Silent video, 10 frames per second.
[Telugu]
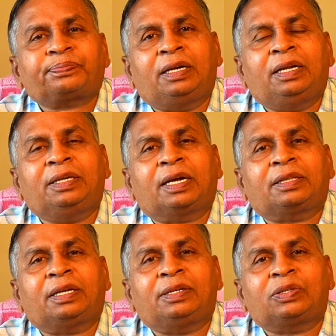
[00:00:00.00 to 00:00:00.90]
అన్ని
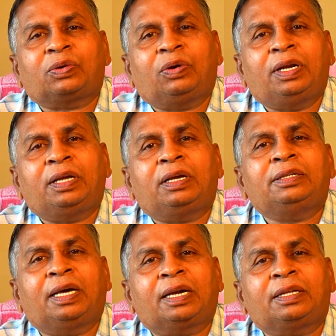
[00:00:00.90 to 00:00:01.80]
జాగ్రత్తలు తీసుకోవాలి
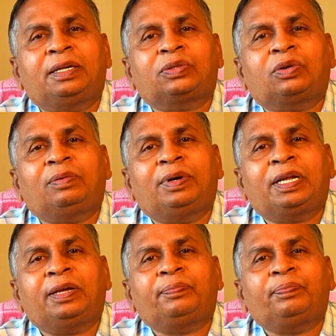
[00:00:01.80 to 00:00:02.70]
జాగ్రత్తలు తీసుకోవడం అంటే